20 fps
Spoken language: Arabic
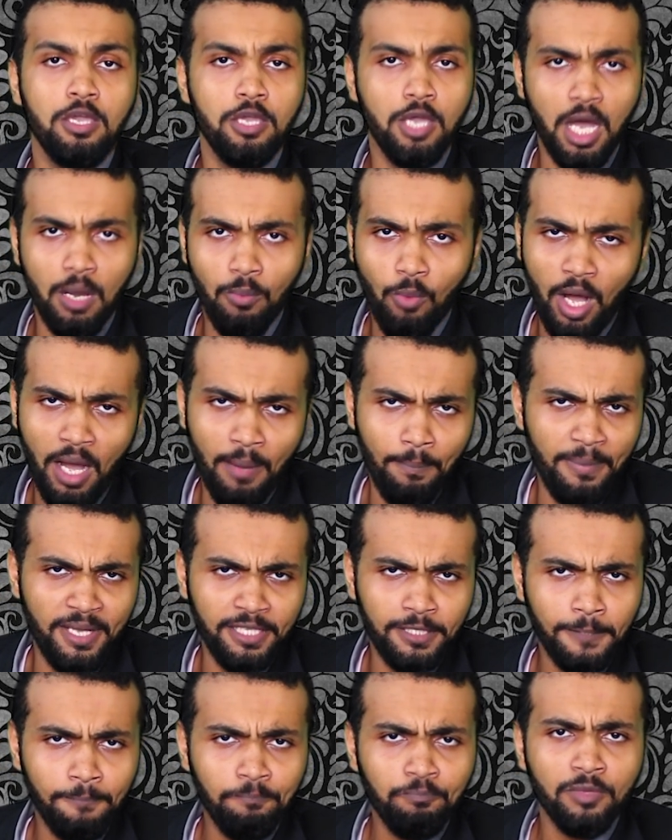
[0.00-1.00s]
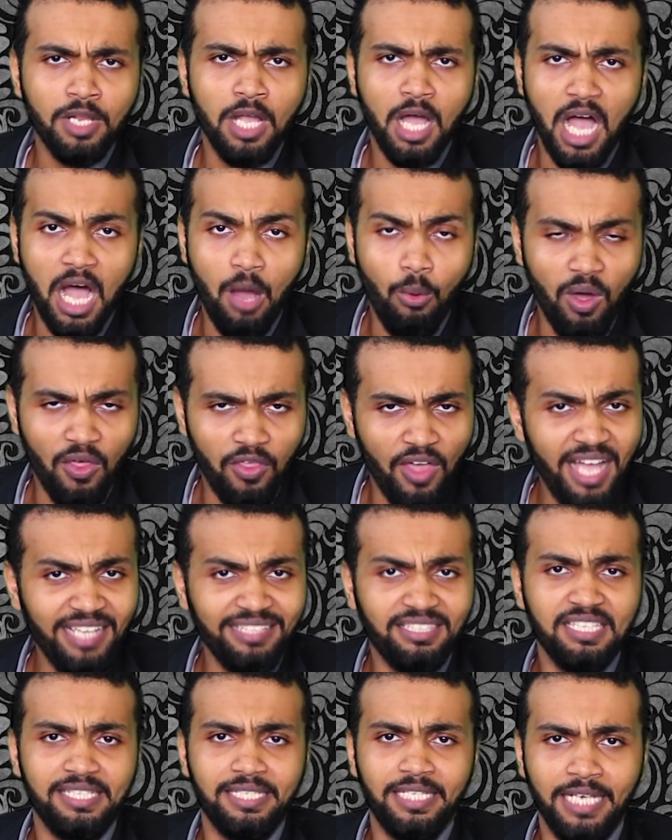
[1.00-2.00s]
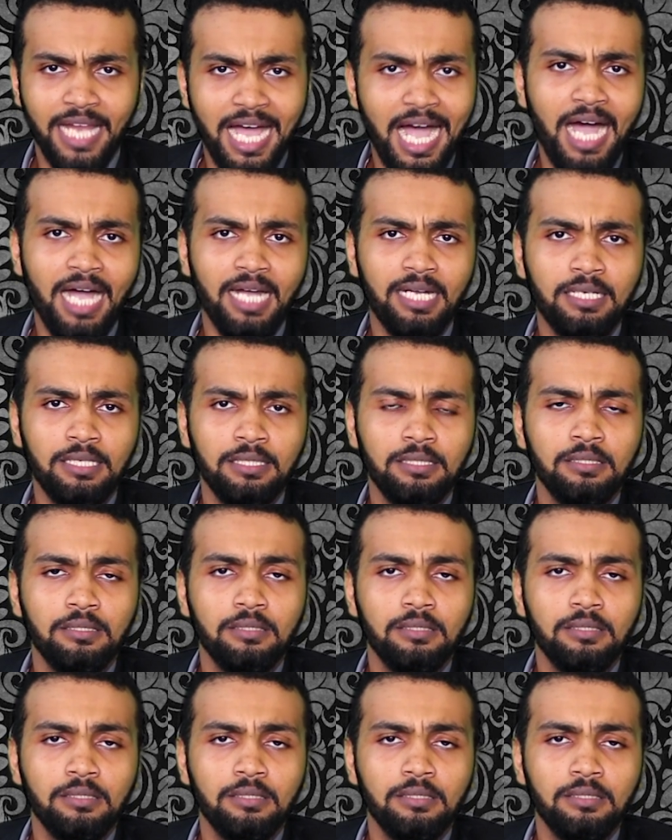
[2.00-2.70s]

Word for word: يا محمد أوضعت سلاحك؟